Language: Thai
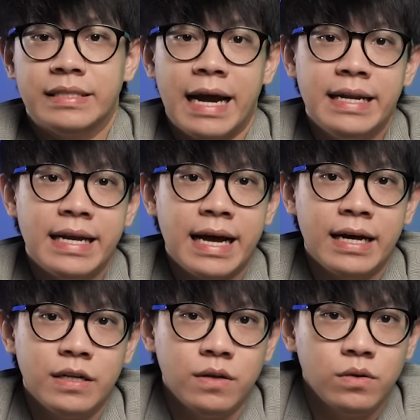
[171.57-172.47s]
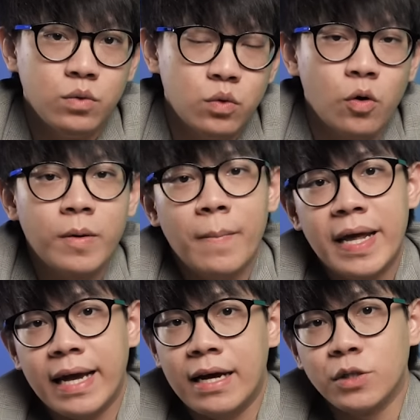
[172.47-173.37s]
ใช้ในการดูงบกำไร
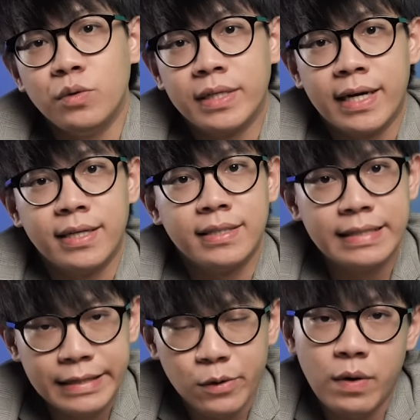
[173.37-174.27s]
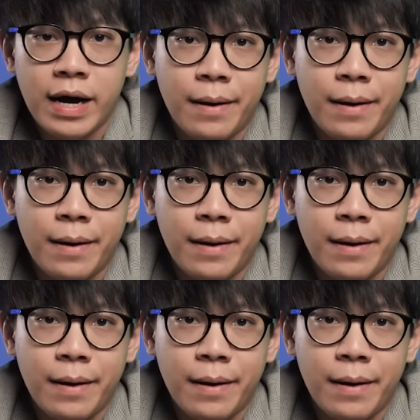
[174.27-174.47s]
ขาดทุนกันเลยดีกว่า